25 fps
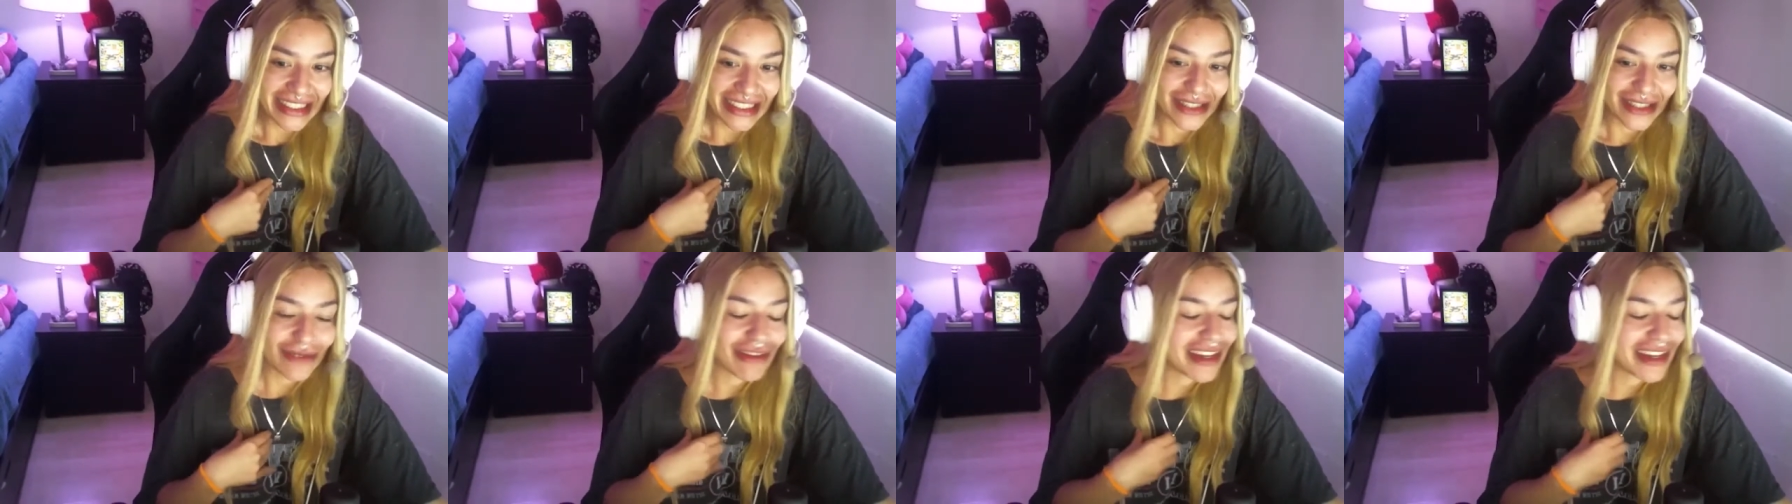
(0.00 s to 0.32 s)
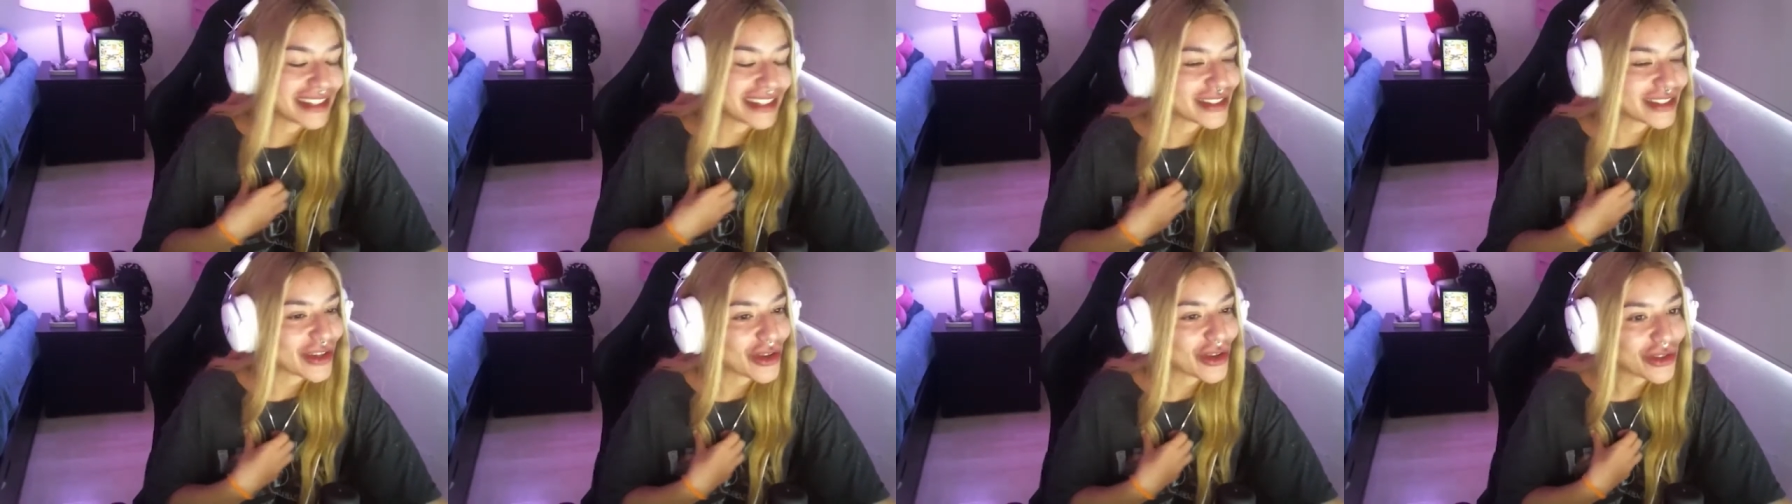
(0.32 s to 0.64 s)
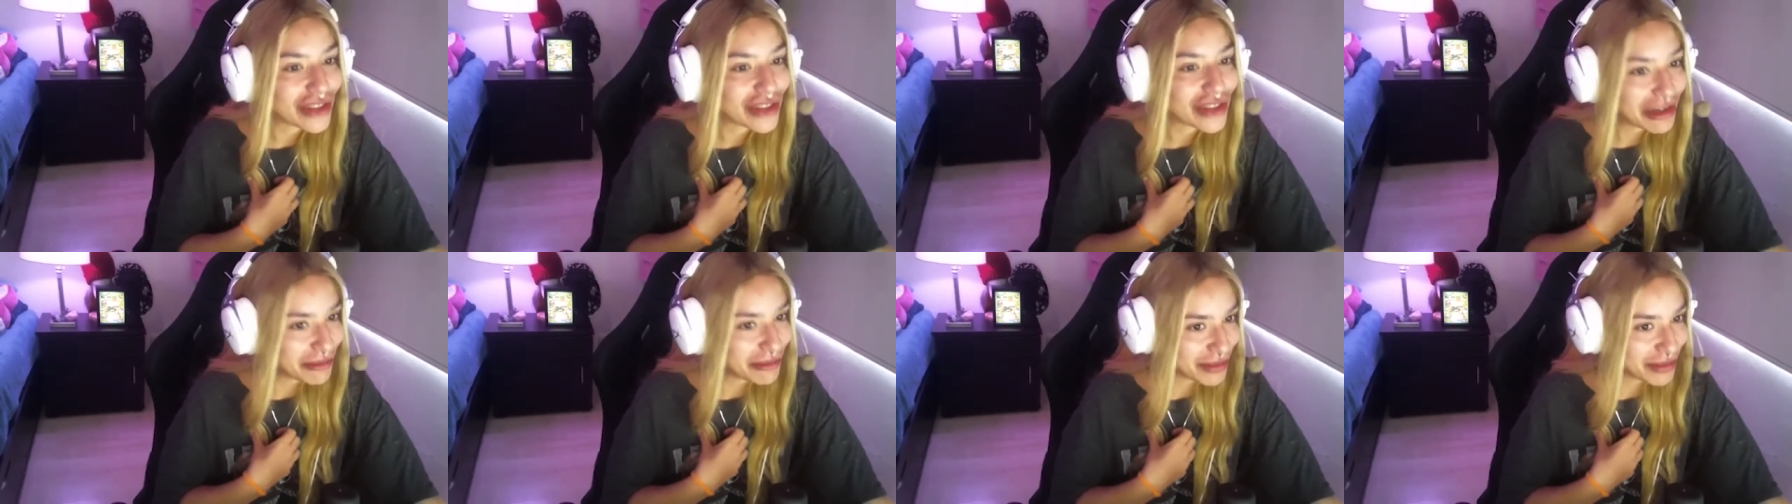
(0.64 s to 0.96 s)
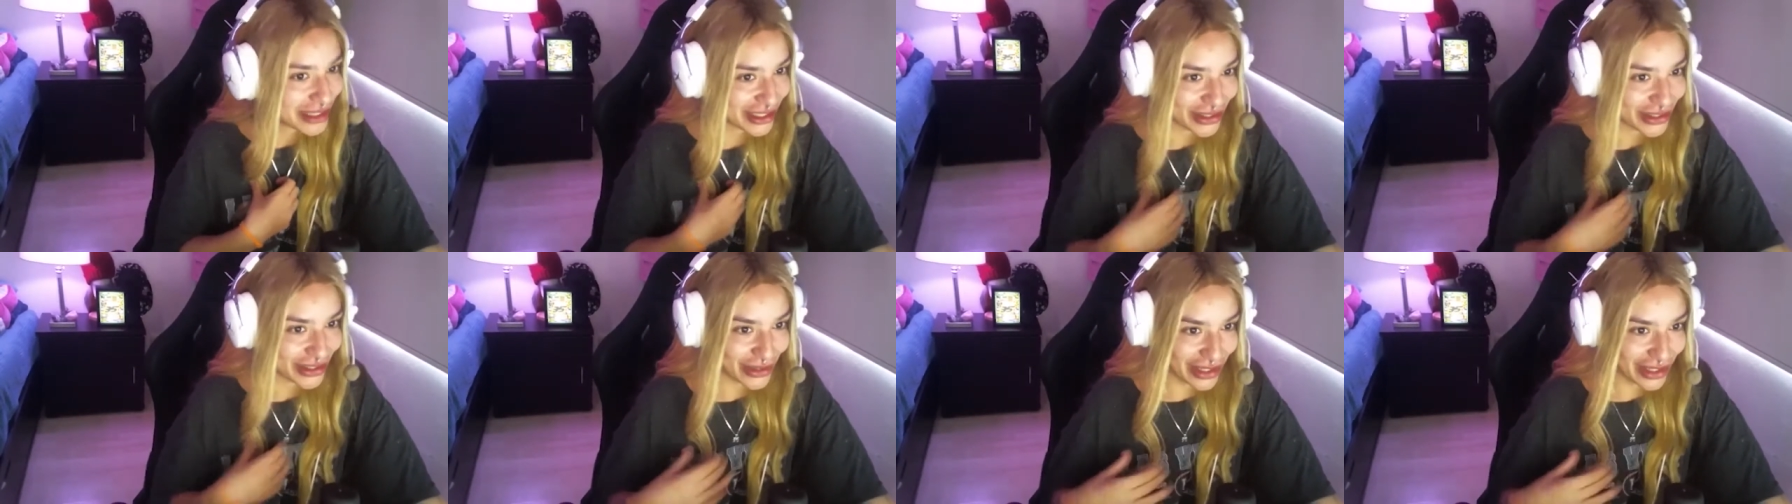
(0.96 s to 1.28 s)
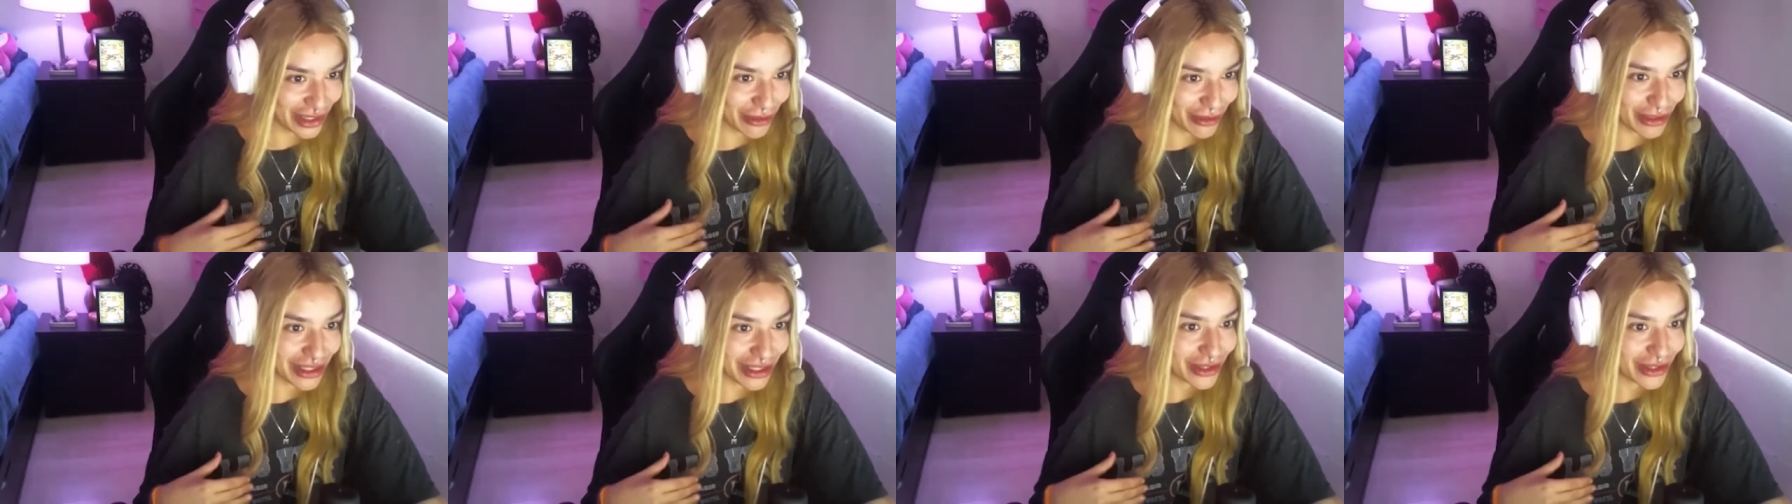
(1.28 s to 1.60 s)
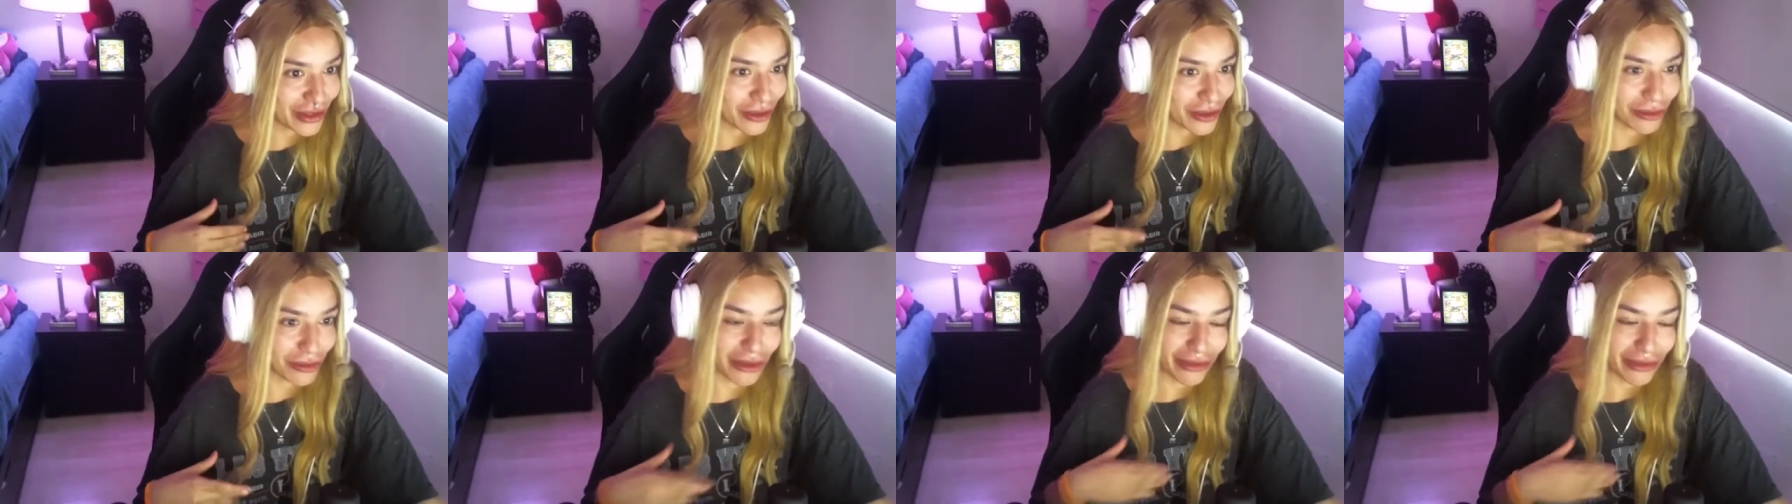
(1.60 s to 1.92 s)
güey, soy otra persona
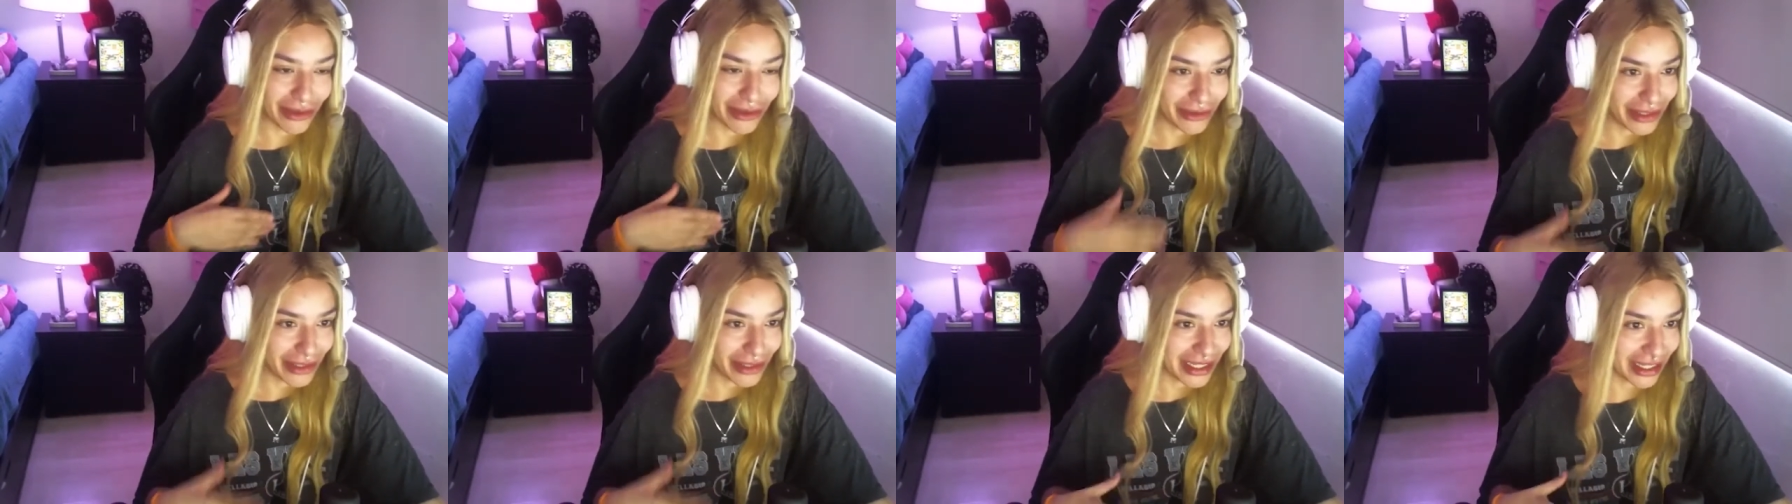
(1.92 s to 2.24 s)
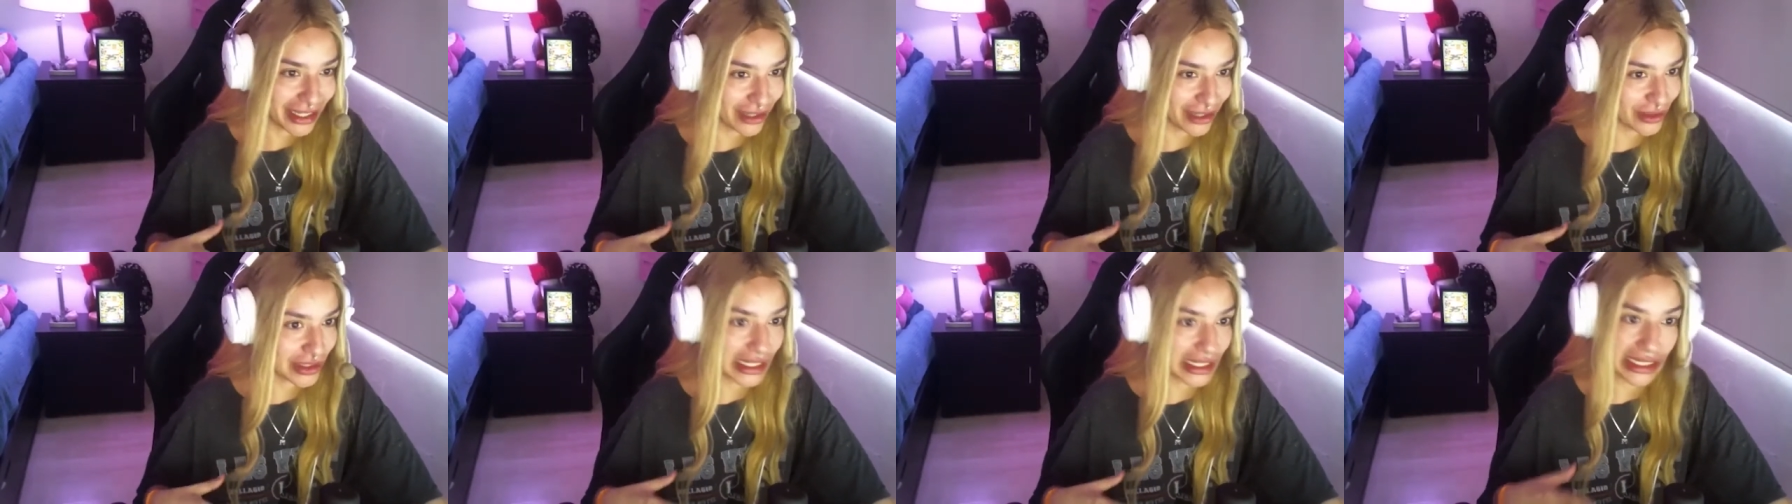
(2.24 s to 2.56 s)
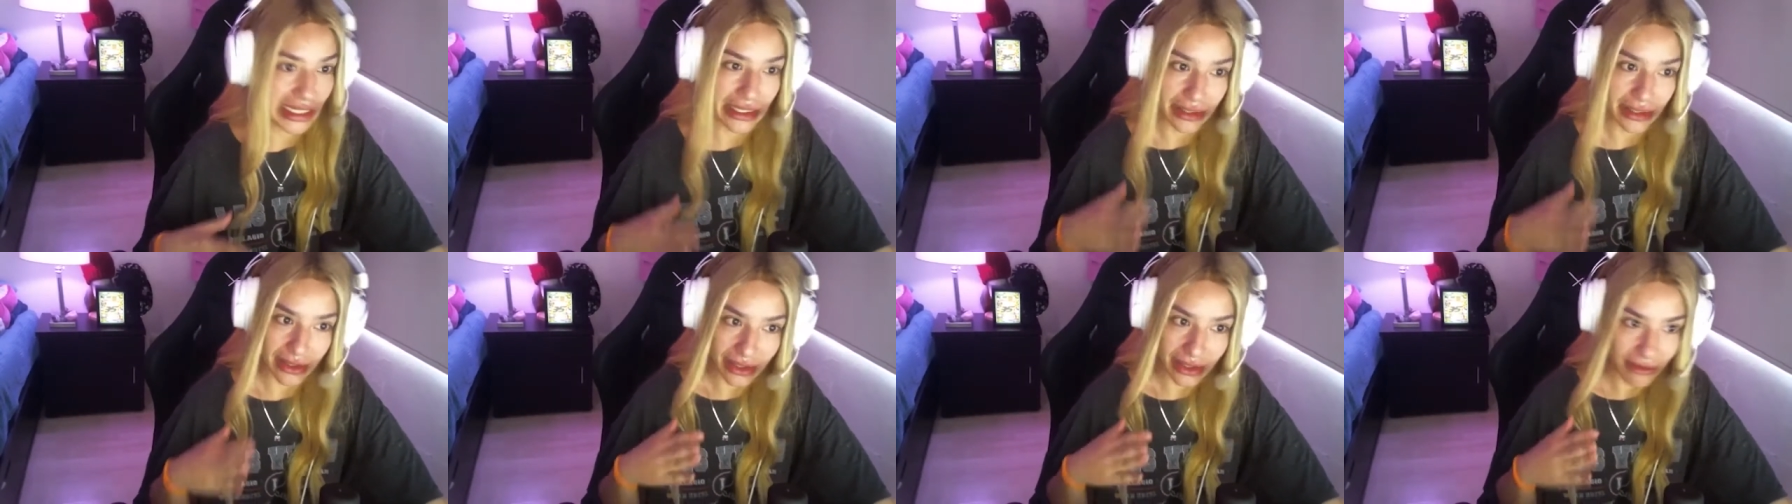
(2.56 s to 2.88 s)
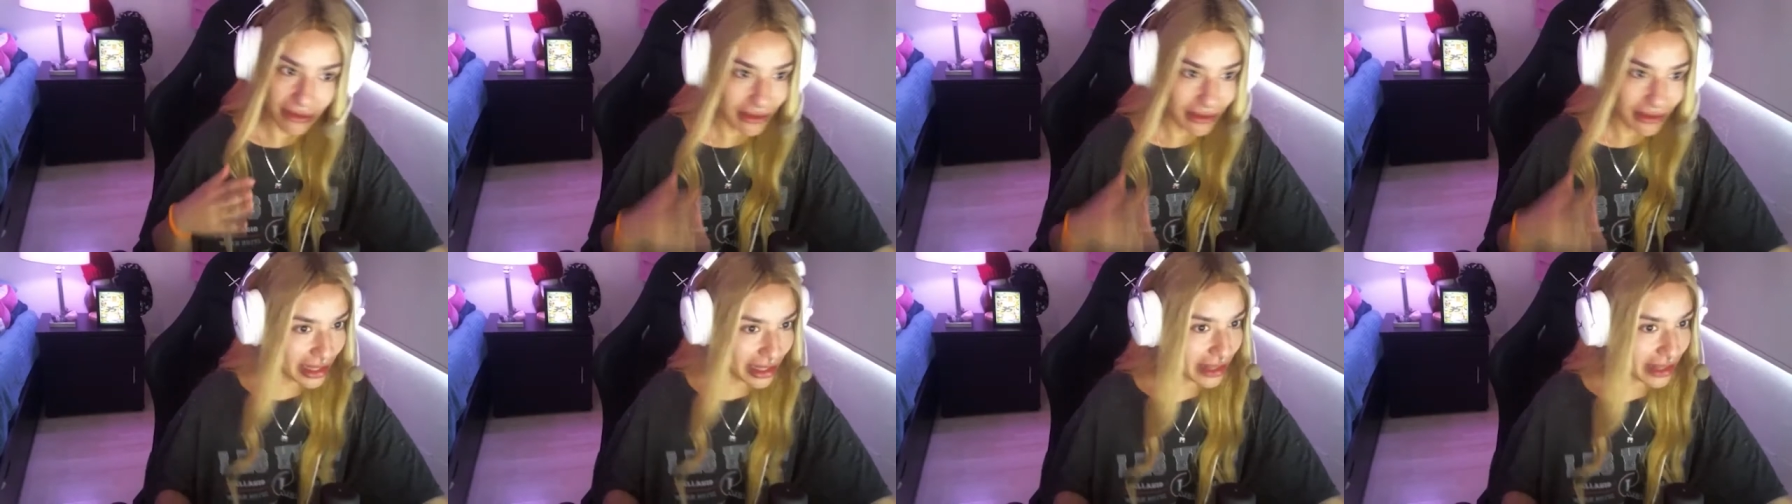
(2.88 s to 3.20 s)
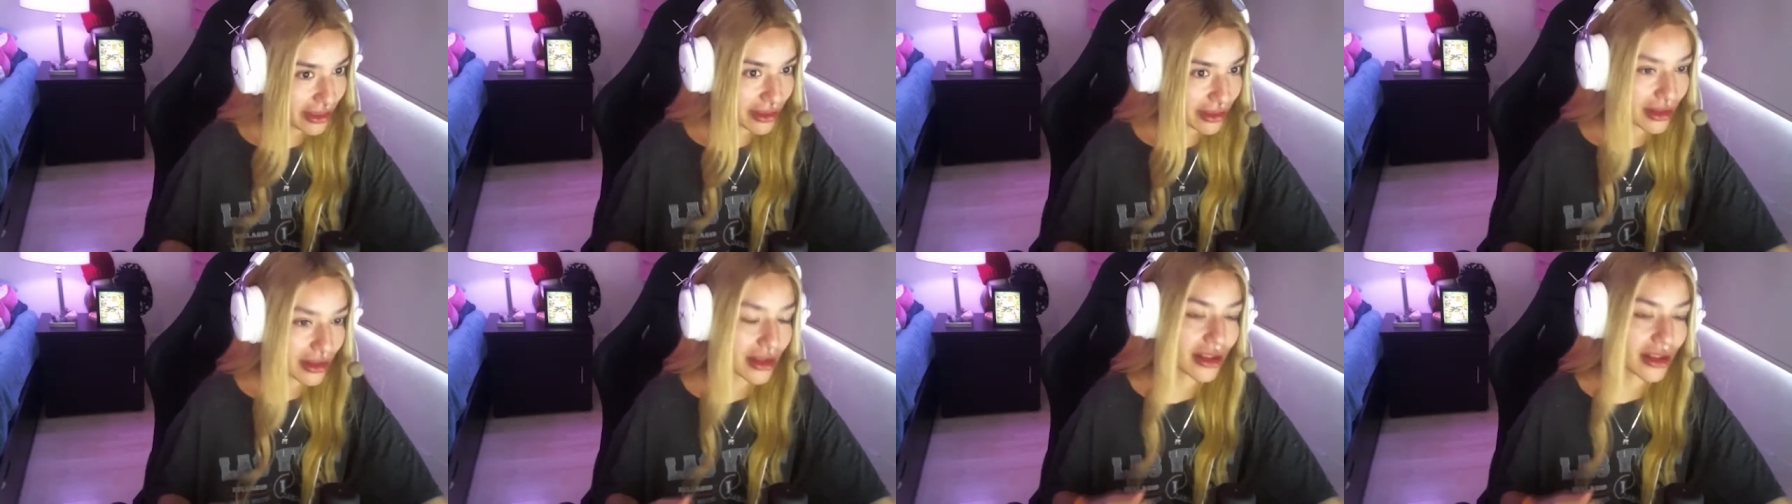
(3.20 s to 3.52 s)
cuando me va a bajar, o sea, de verdad,